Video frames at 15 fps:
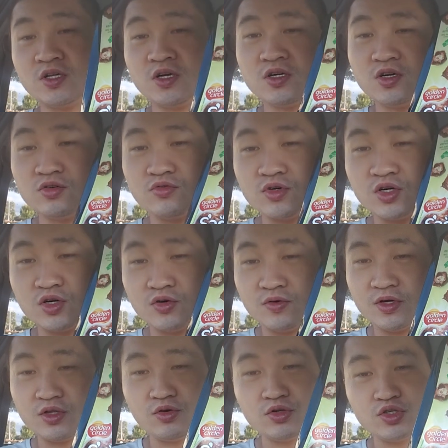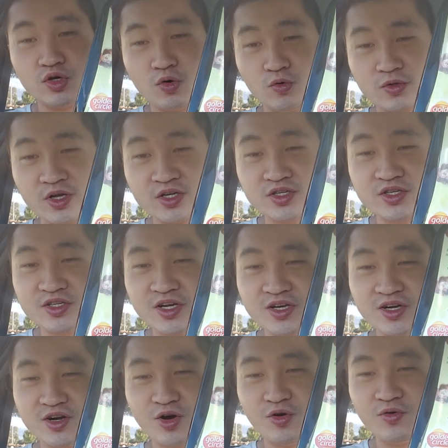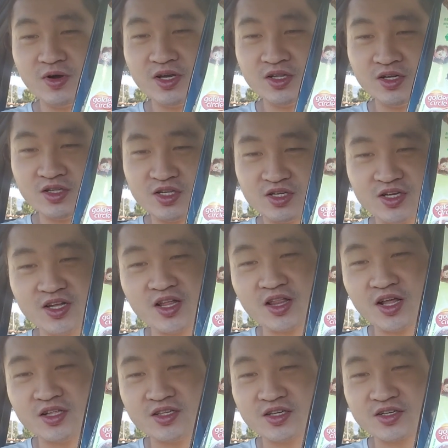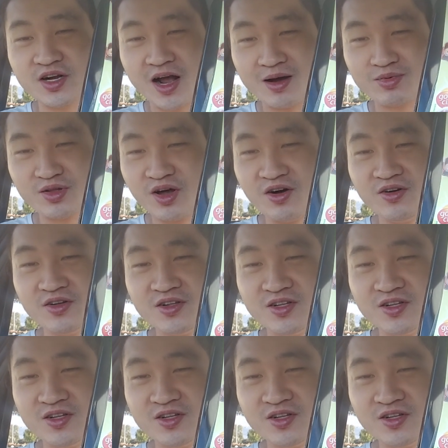呢，各种口味都有，但是这个口味呢，底下的单词查不到。